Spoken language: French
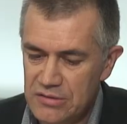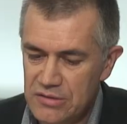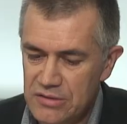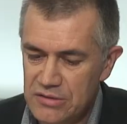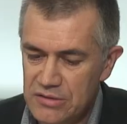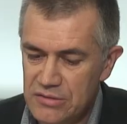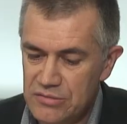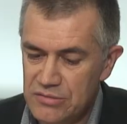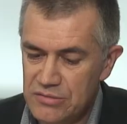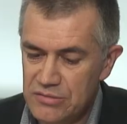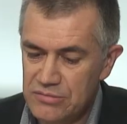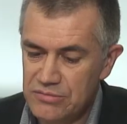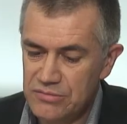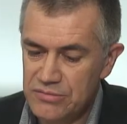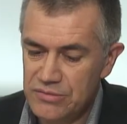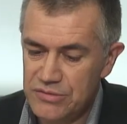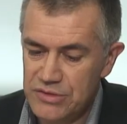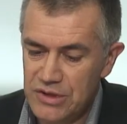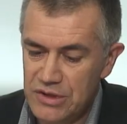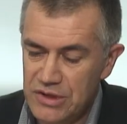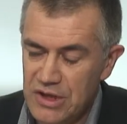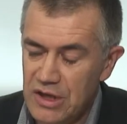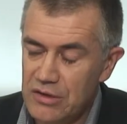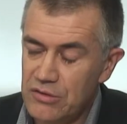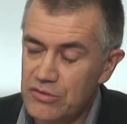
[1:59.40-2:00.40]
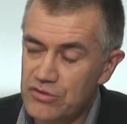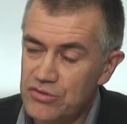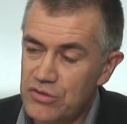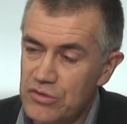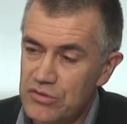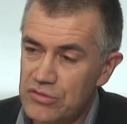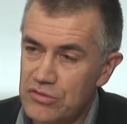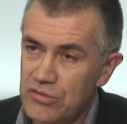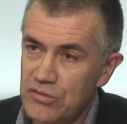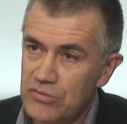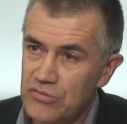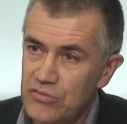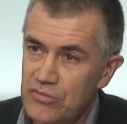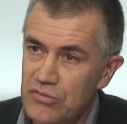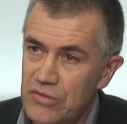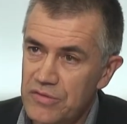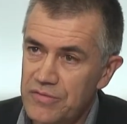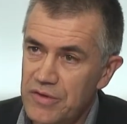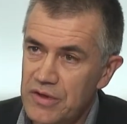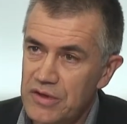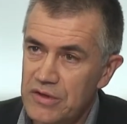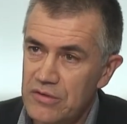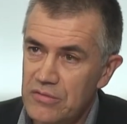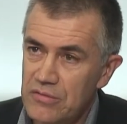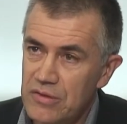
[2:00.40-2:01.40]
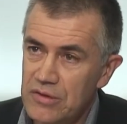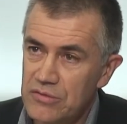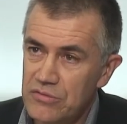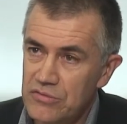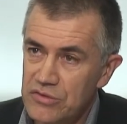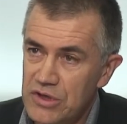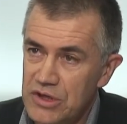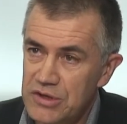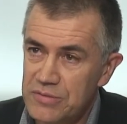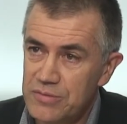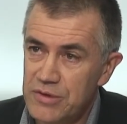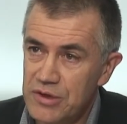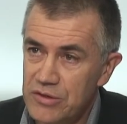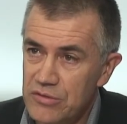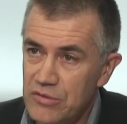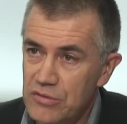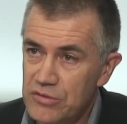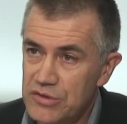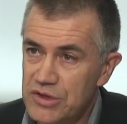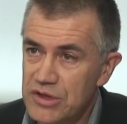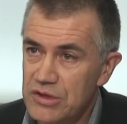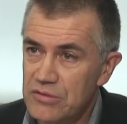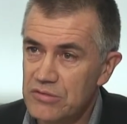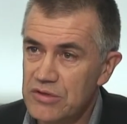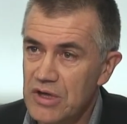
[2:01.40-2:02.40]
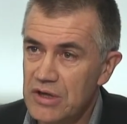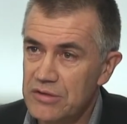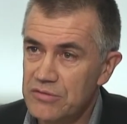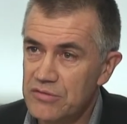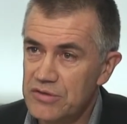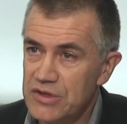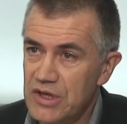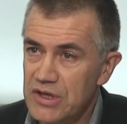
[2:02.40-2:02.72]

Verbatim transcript: euh, c'est quelque chose que nous, effectivement, nous expliquons aussi à